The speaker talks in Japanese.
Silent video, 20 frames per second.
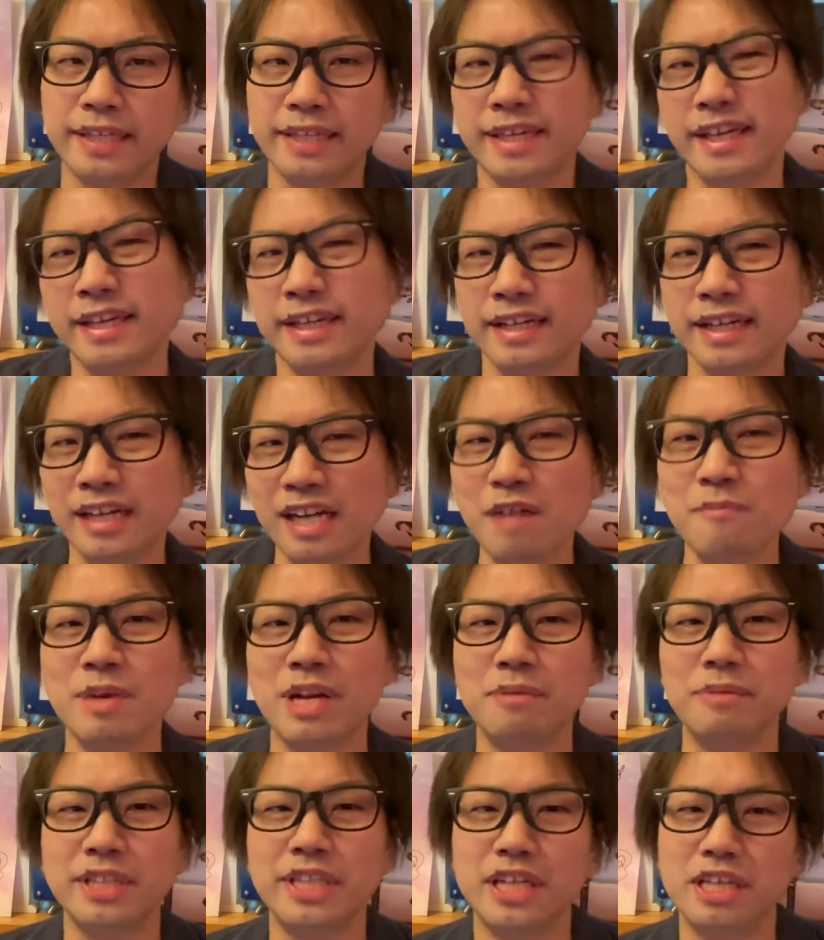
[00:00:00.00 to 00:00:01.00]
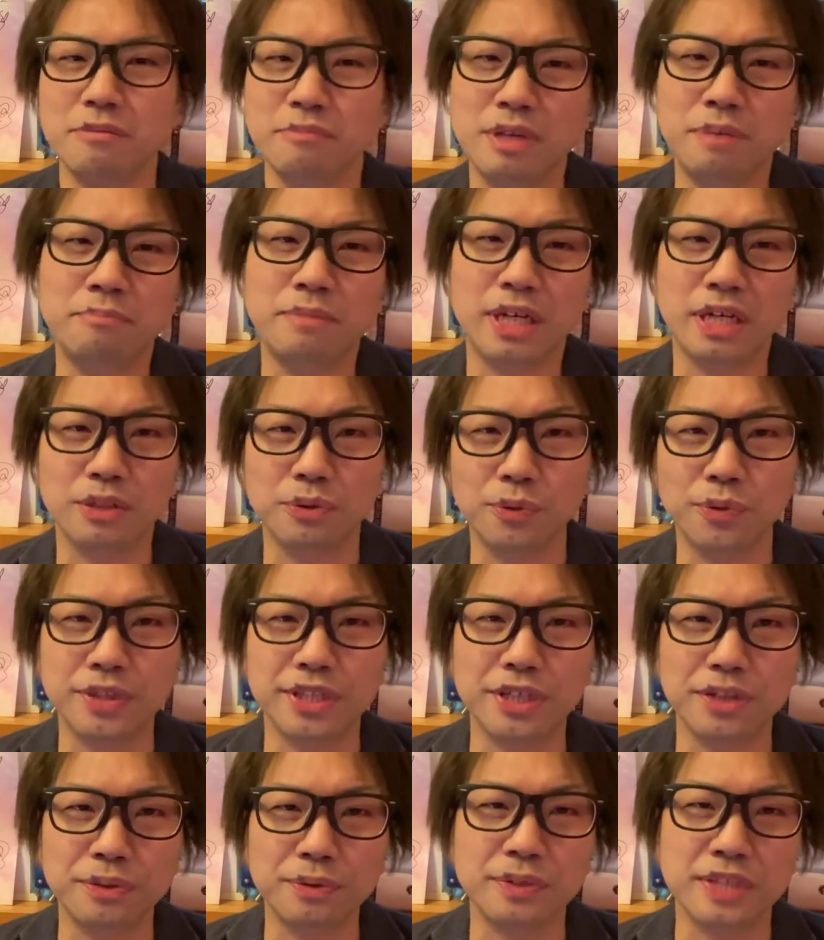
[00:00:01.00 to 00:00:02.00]
結果カメラみたいにメンバーが動い
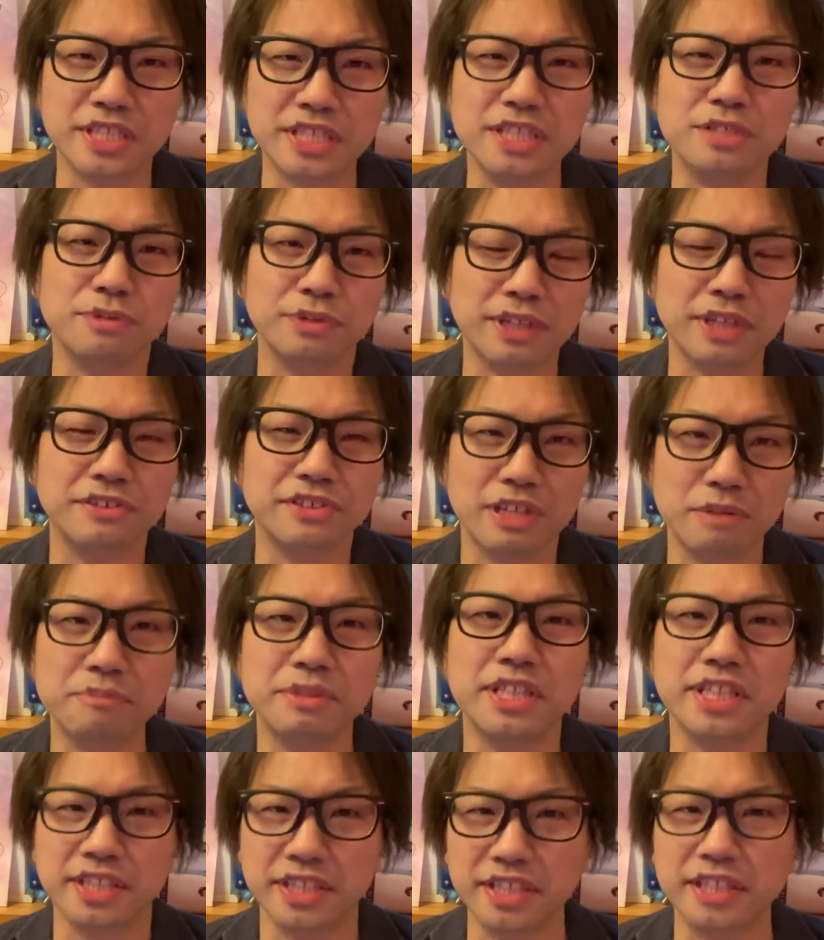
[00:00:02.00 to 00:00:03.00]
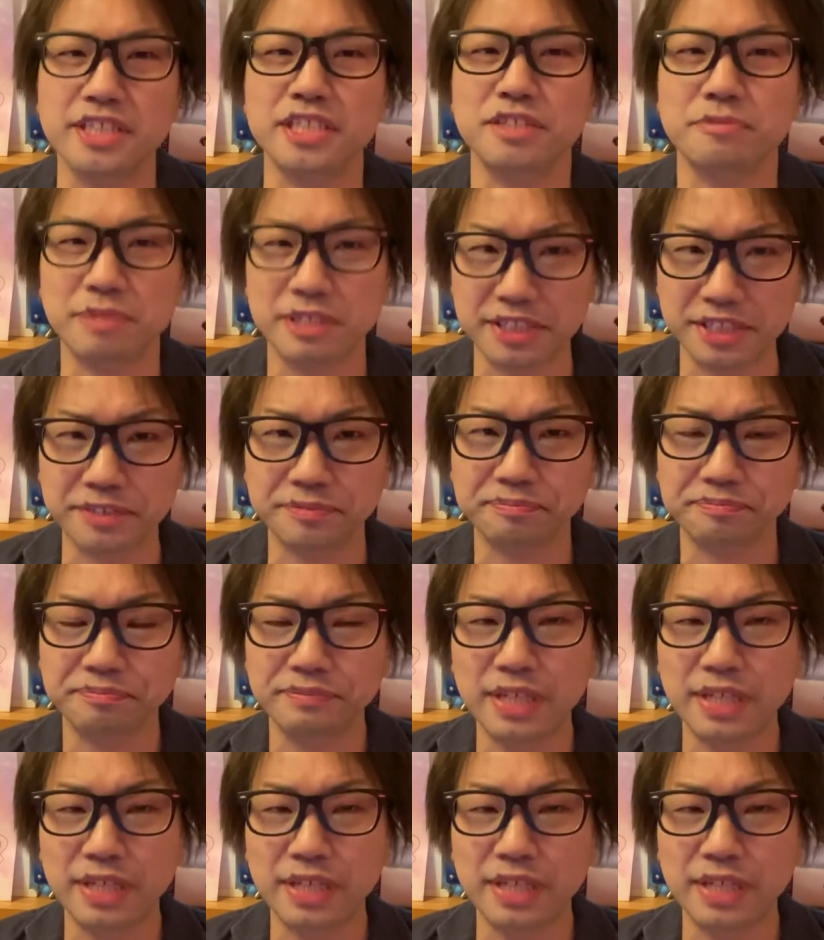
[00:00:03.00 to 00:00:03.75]
てるようなシーンをたくさん見てきた気がします。